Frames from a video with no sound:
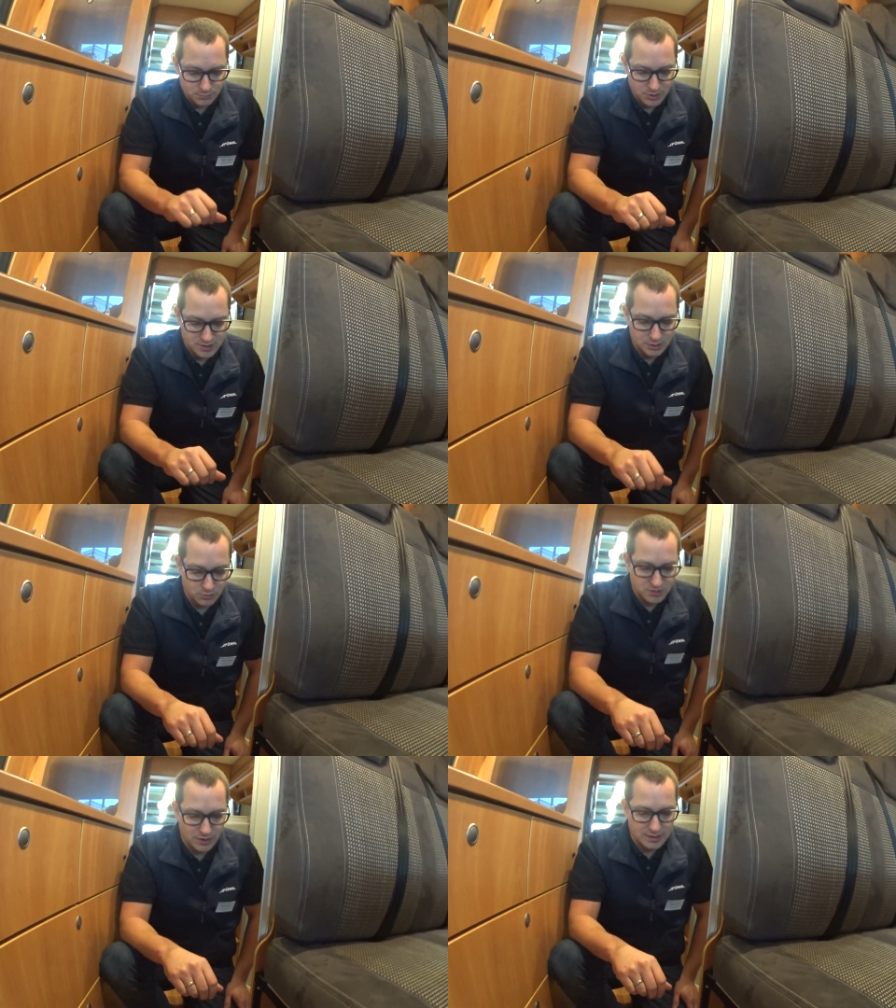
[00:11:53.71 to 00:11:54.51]

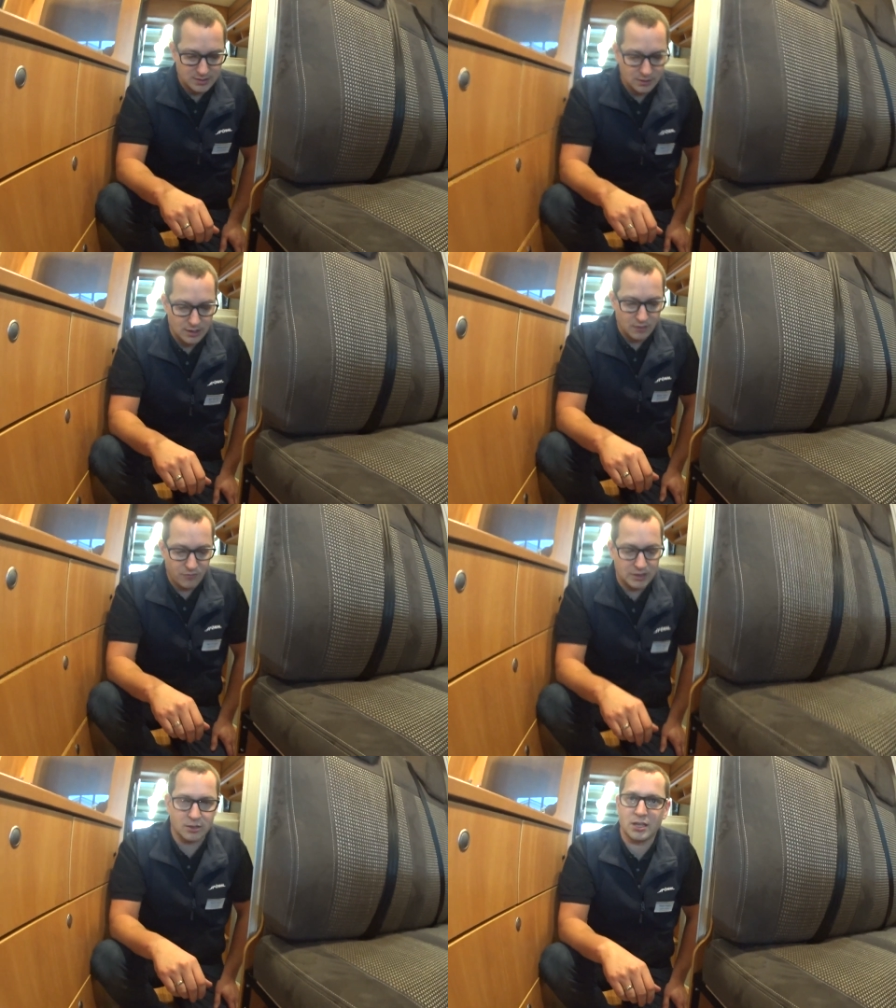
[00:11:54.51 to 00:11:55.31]
beziehungsweise
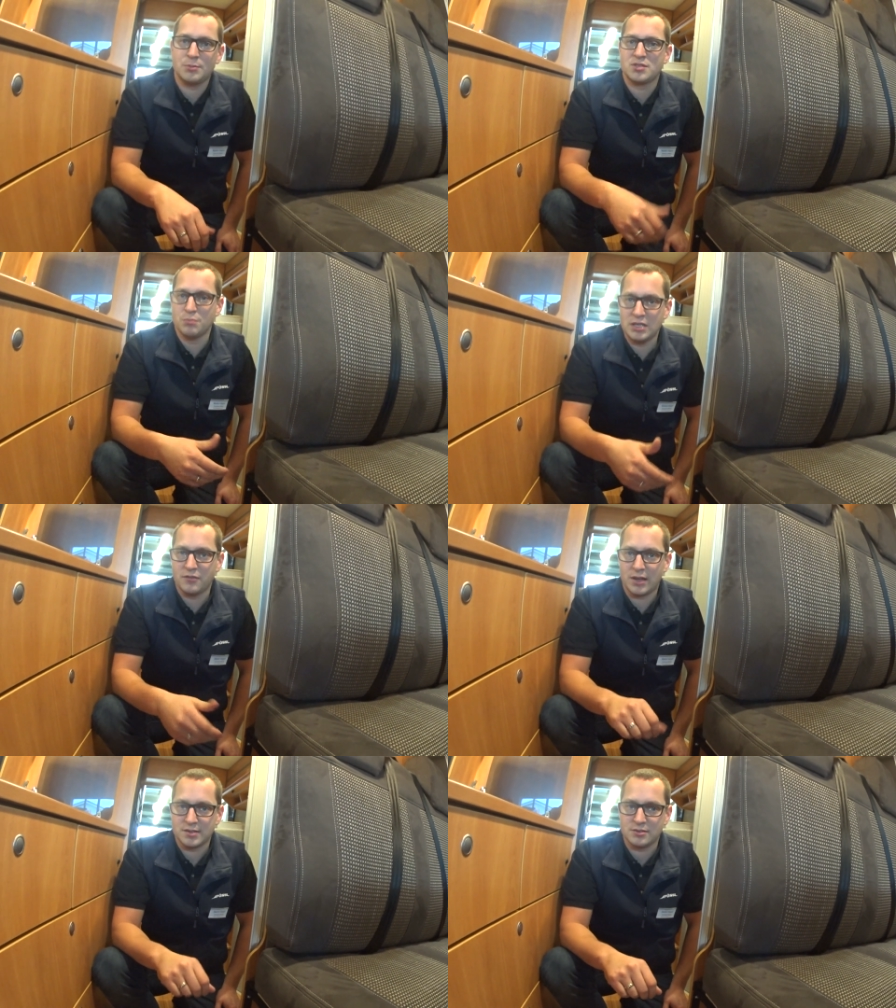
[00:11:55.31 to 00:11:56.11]
Wintertrips mit
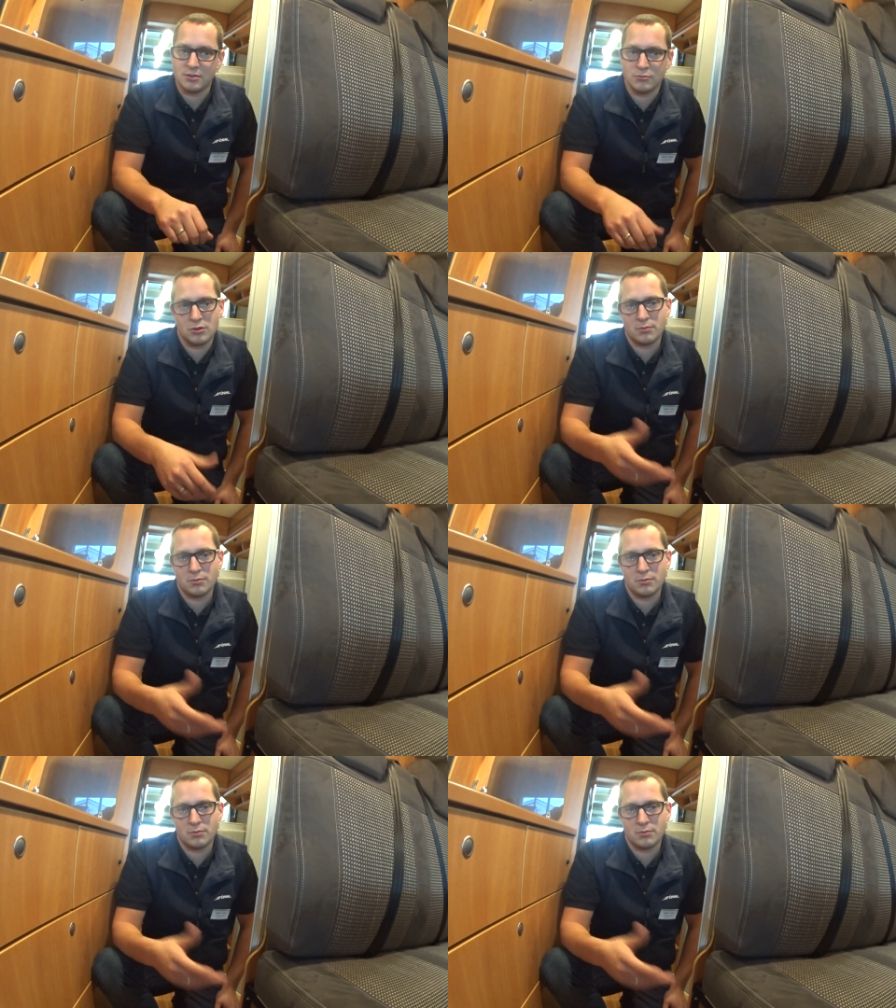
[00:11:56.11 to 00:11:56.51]
Wasser, ja, ne,